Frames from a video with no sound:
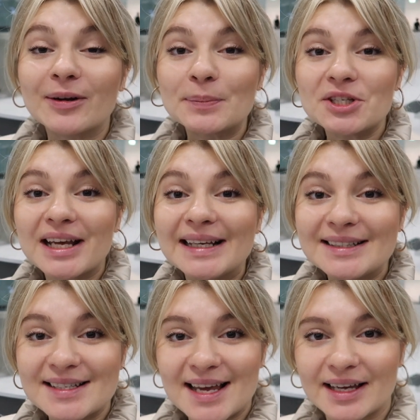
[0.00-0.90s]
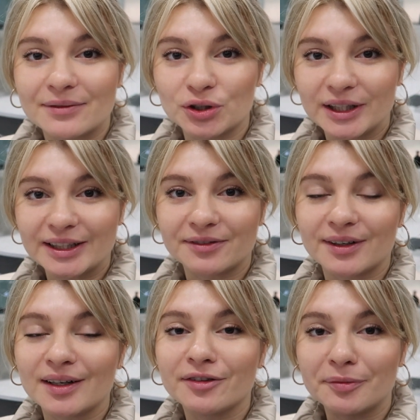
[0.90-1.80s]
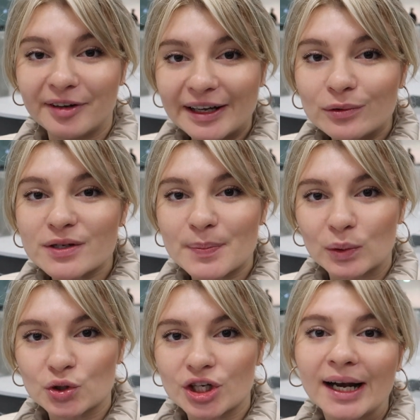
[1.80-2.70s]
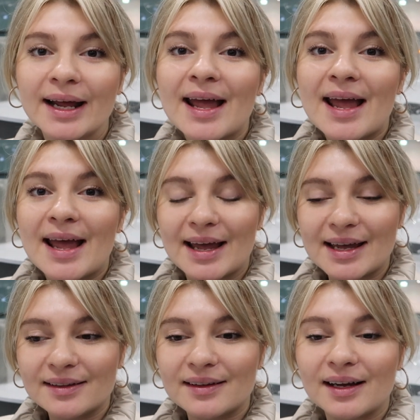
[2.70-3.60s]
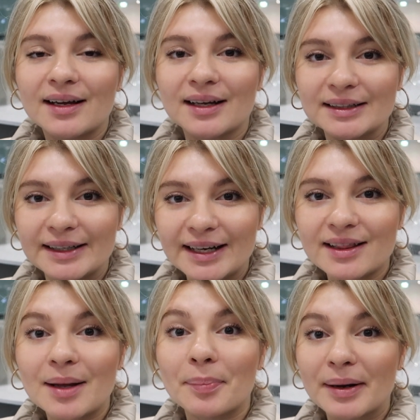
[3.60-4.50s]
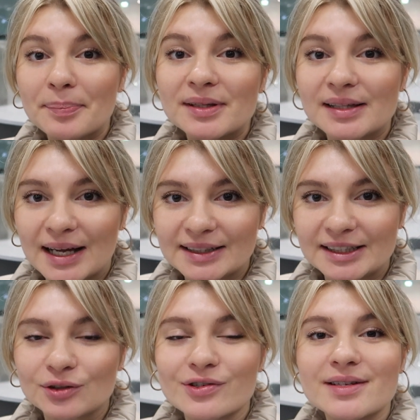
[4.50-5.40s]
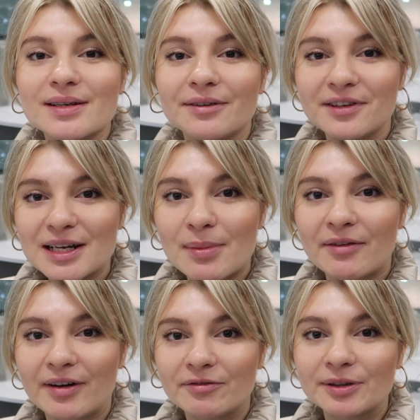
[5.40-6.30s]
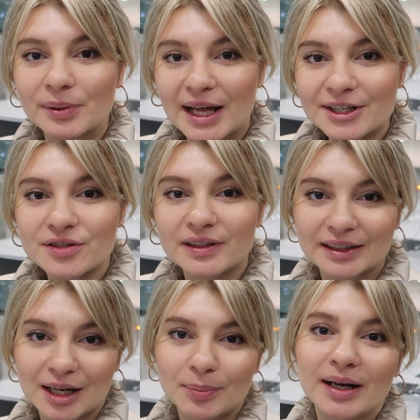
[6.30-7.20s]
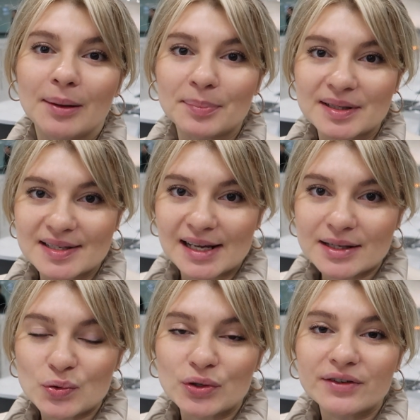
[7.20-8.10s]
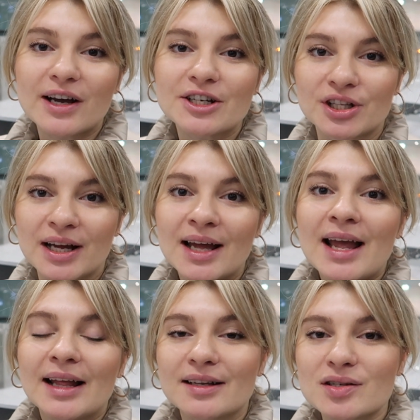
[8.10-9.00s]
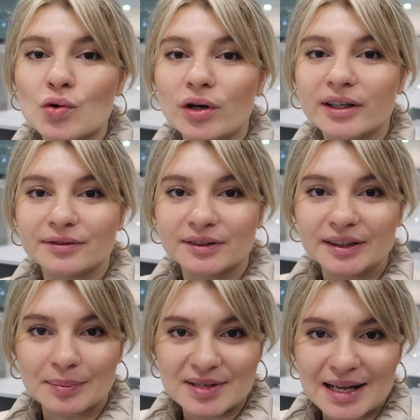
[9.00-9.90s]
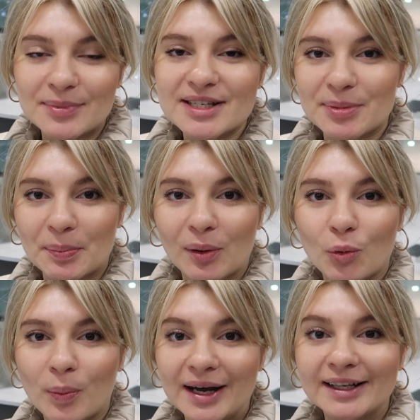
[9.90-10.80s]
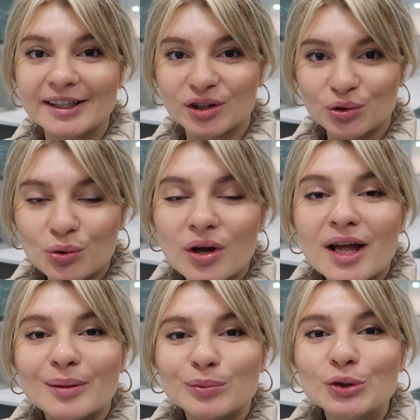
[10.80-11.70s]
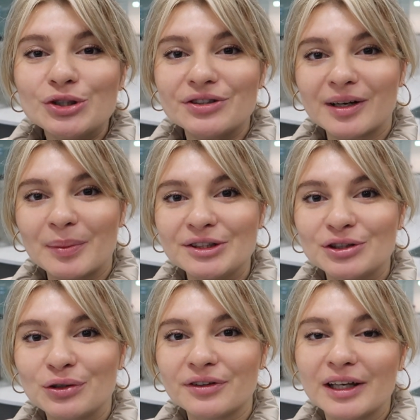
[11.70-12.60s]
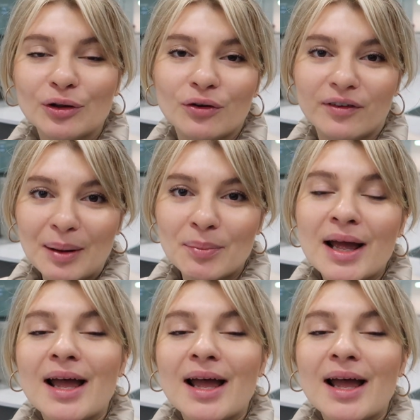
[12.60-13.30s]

Вообще идея вот этого Verpflegungspauschal – это конкретно про питание. То есть фирма вам выплачивает как бы компенсацию, неважно, насколько вы там сами себе покупали еду, году, будучи в командировке, но вам